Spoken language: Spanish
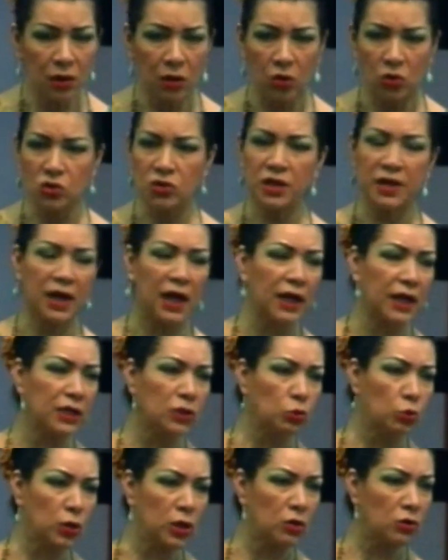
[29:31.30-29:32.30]
¿O será que
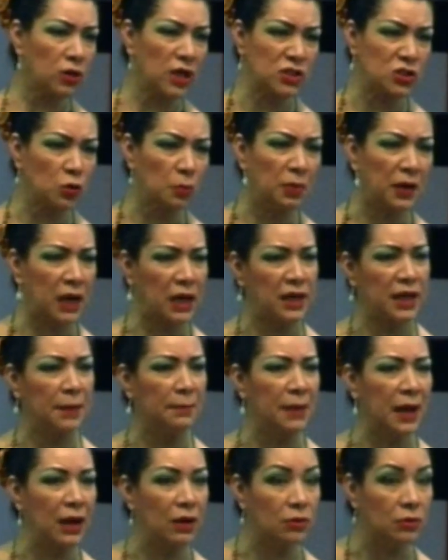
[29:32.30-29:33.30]
tu hijo nació para el día
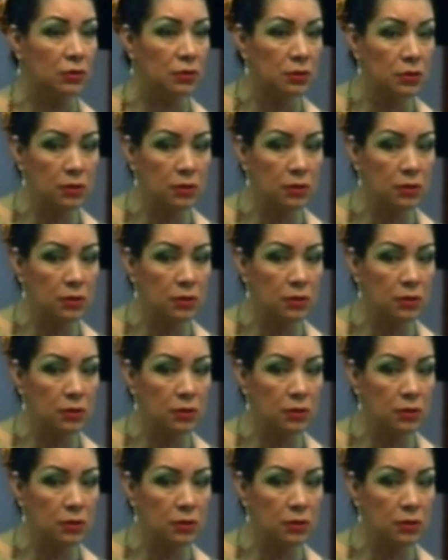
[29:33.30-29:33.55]
malo?